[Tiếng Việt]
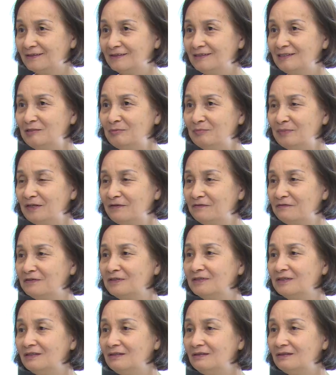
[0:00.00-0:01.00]
Thế nhưng mà
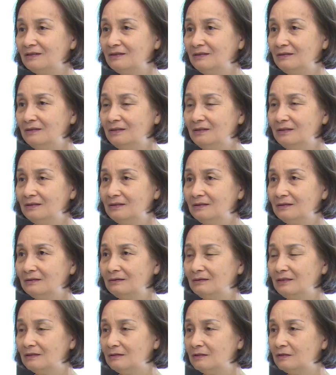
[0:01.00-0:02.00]
với cái
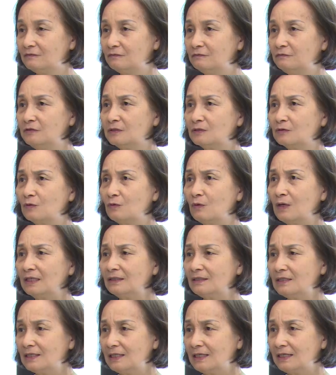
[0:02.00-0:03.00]
nghị lực vượt qua
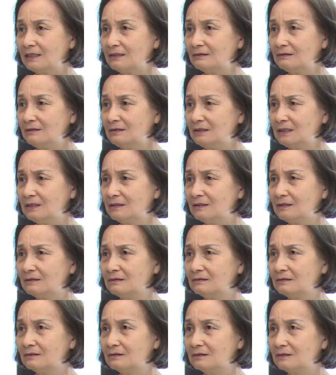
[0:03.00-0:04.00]
tất cả, tức
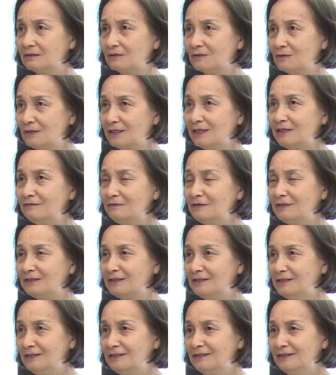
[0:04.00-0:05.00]
là Có lẽ vì cái